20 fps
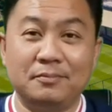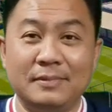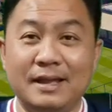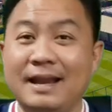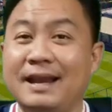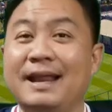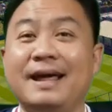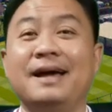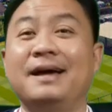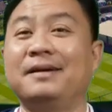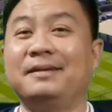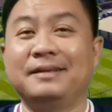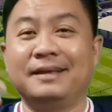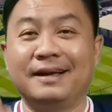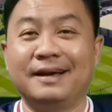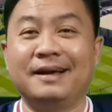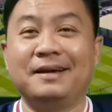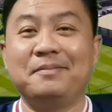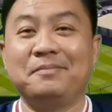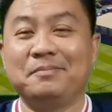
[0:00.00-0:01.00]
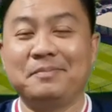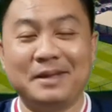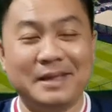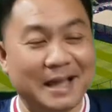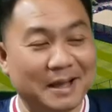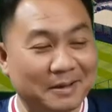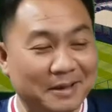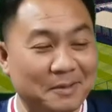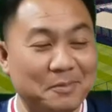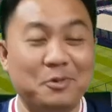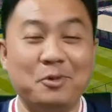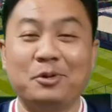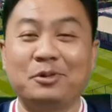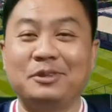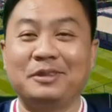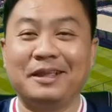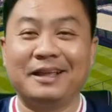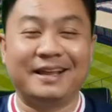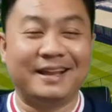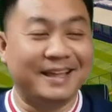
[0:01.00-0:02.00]
เอาละเฮ้ไม่อยากจะพูด
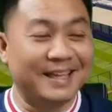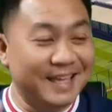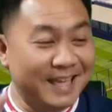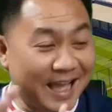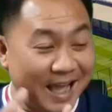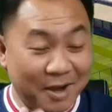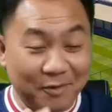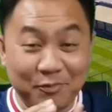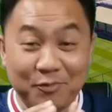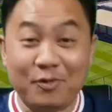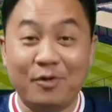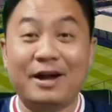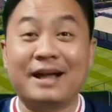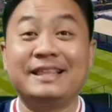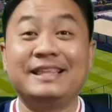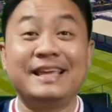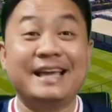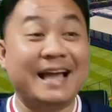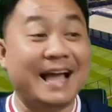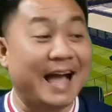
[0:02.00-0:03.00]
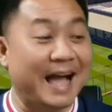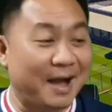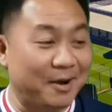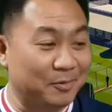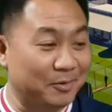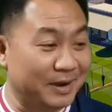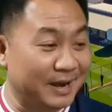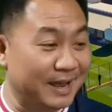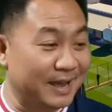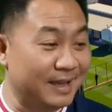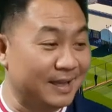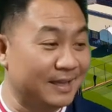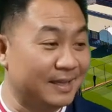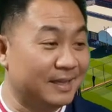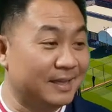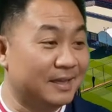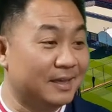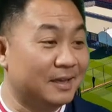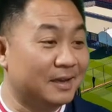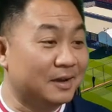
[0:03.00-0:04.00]
เอาโฟกัสที่ข่าวนะ
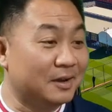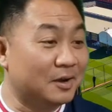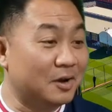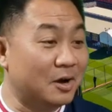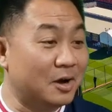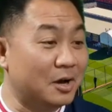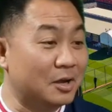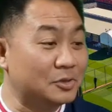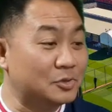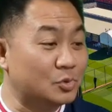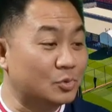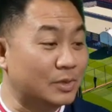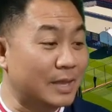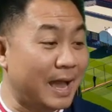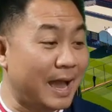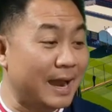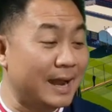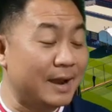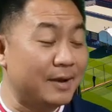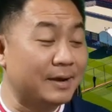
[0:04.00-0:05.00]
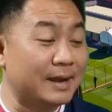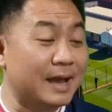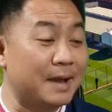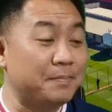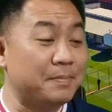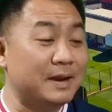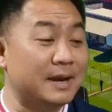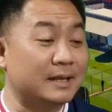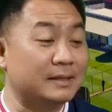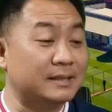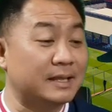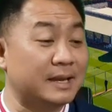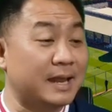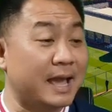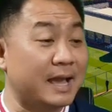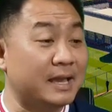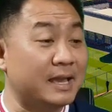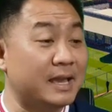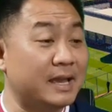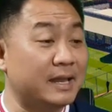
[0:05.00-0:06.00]
ก็สุดท้ายแล้วนะครับ เอลิกตันแฮ
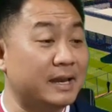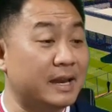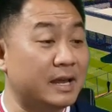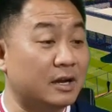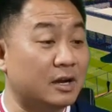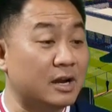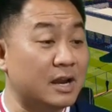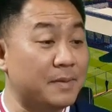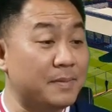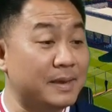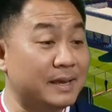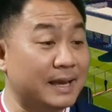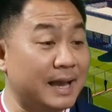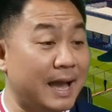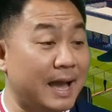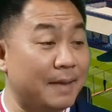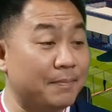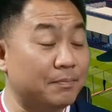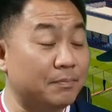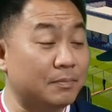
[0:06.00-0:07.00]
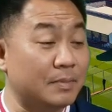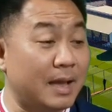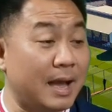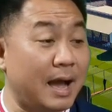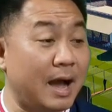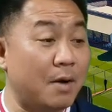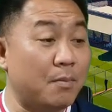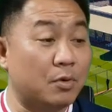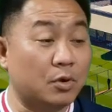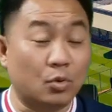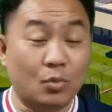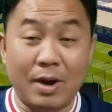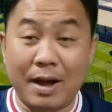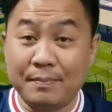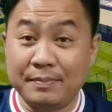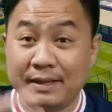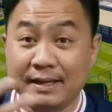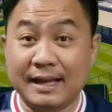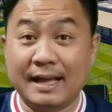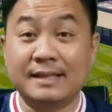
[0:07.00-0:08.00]
กเองเนี่ย ก็ได้มีการเอาบทควา
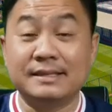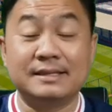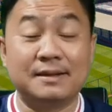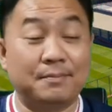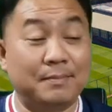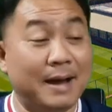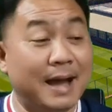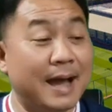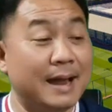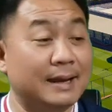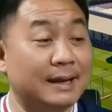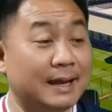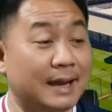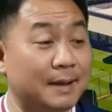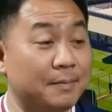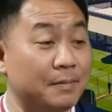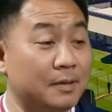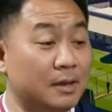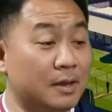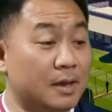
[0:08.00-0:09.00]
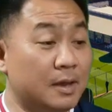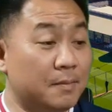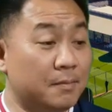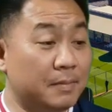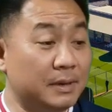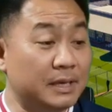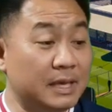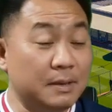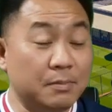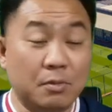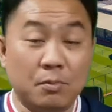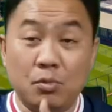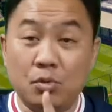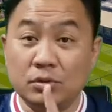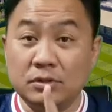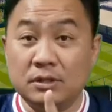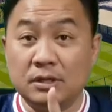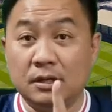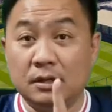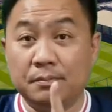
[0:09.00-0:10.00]
มในการสัมภาษณ์นะครับ เมื่อกี้ผมพู
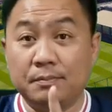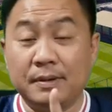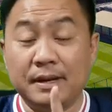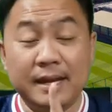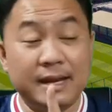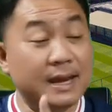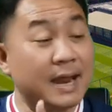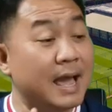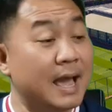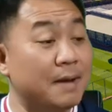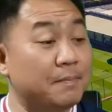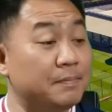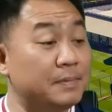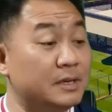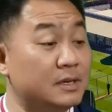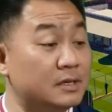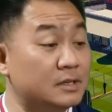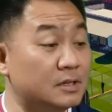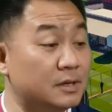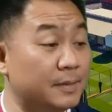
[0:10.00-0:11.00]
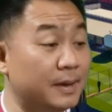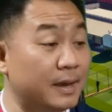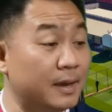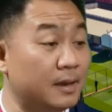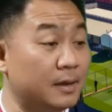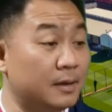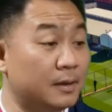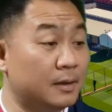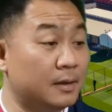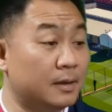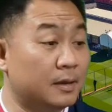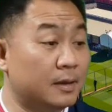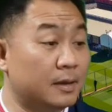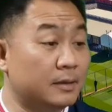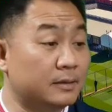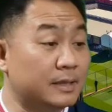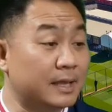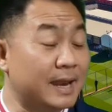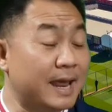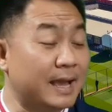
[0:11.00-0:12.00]
ดถึงประเด็น 5 ปีใช่ไหม
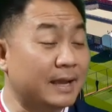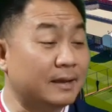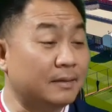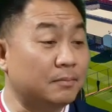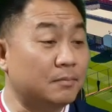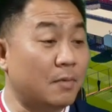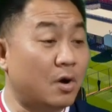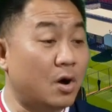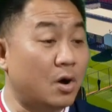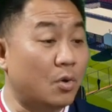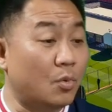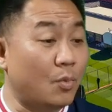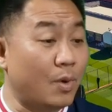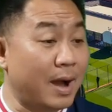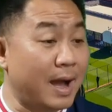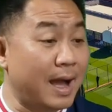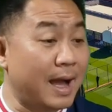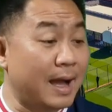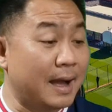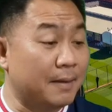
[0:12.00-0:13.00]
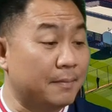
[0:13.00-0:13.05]
ตันแฮกบอกว่า